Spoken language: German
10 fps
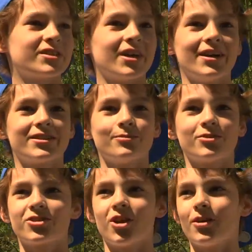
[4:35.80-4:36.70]
Ist halt
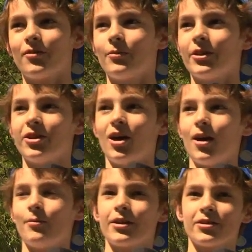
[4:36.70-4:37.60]
ziemlich toll, weil man hier
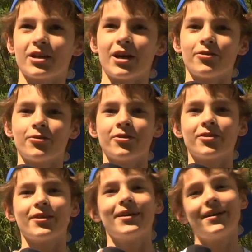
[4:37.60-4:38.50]
arbeiten kann
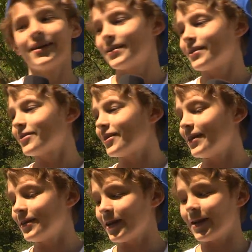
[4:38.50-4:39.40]
und
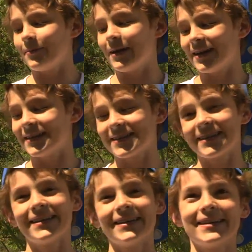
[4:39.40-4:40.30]
sein Leben
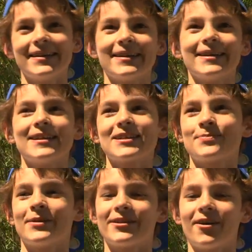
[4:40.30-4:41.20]
halt
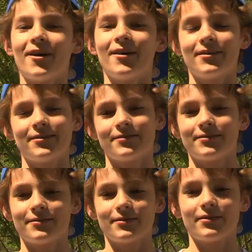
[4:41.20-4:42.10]
später,
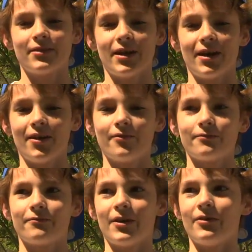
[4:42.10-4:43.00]
na,
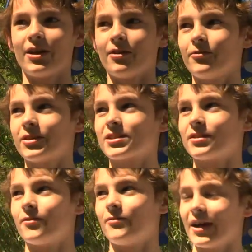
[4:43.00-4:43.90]
weil man dann
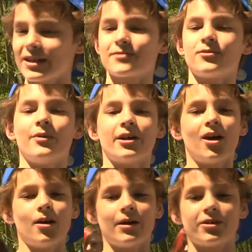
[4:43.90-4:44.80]
wiss, weiß, wie man
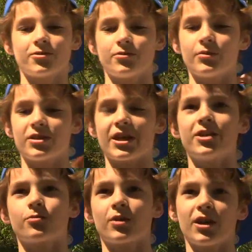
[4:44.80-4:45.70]
arbeitet und mit
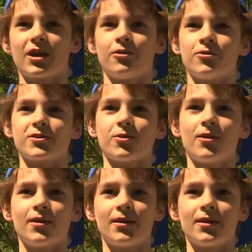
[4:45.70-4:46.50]
Geld umgehen kann und so.